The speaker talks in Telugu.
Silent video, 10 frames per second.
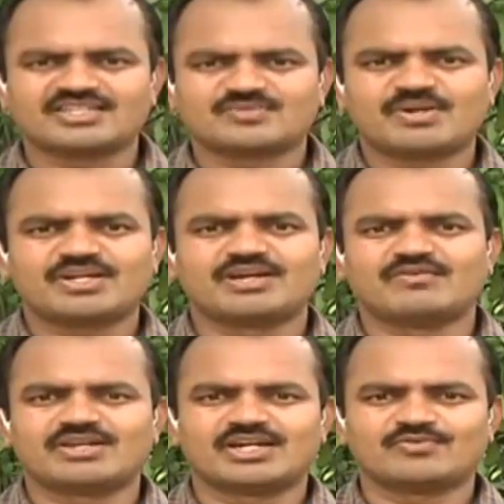పార్టీగా
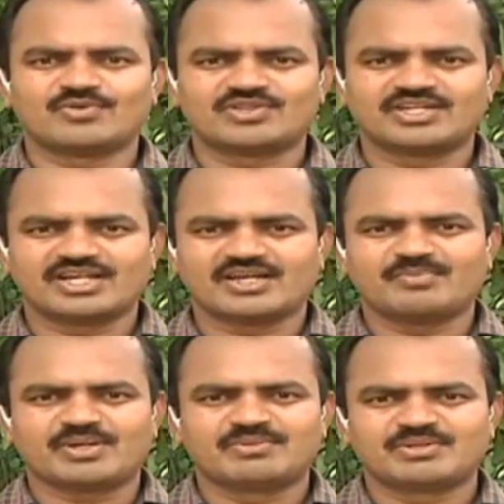వన్ నాట్ ఫోర్ సీట్లకే
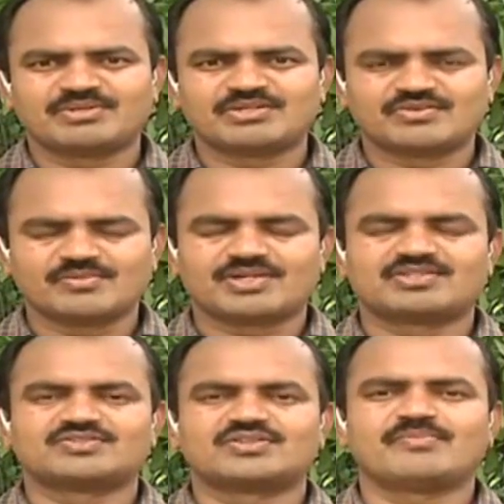పరిమితమైనటువంటి
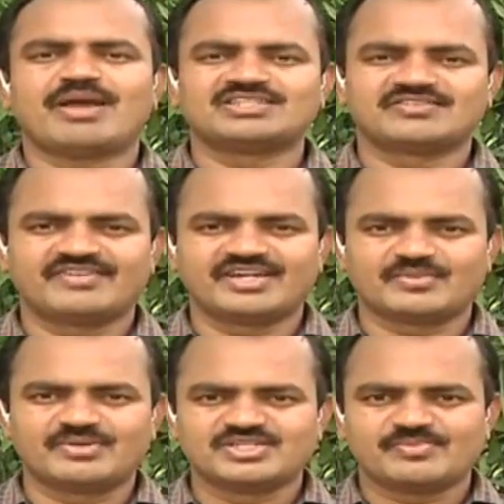పరిస్థితి ఉంది మ్యాజిక్ ఫిగర్
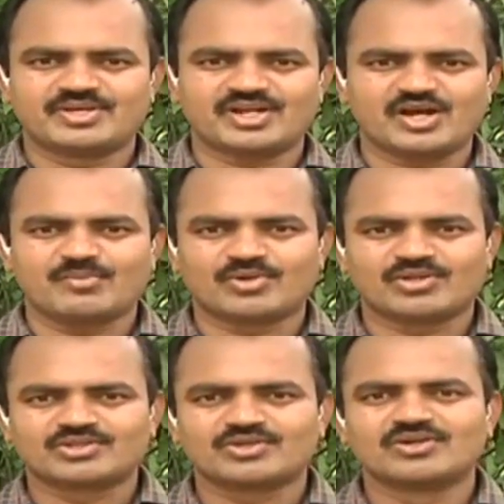బీజేపీకి
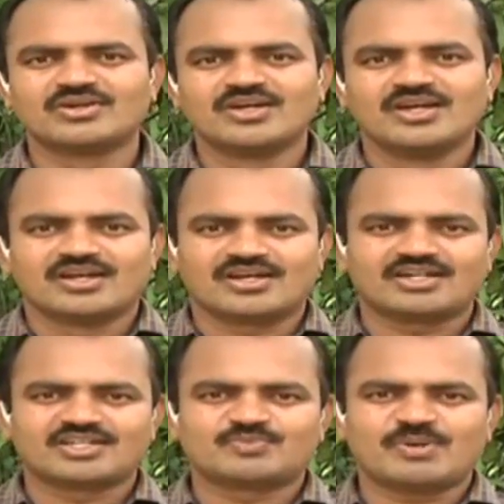రాకపోవడంతో
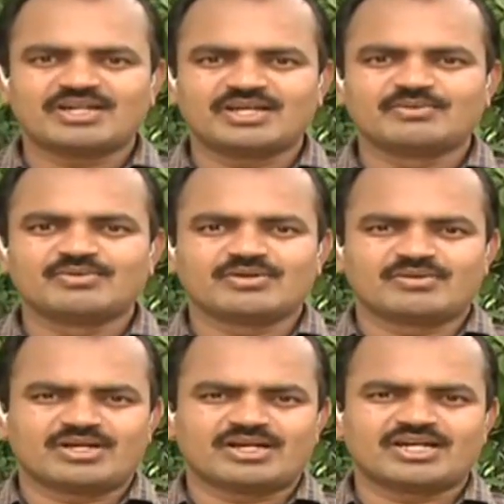కాంగ్రెస్ పార్టీ ఏమో
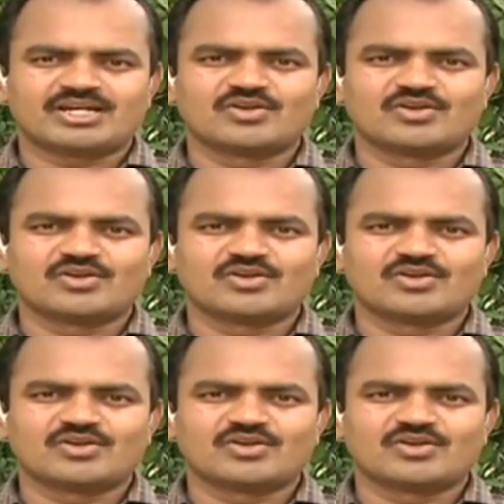కర్ణాటకలోని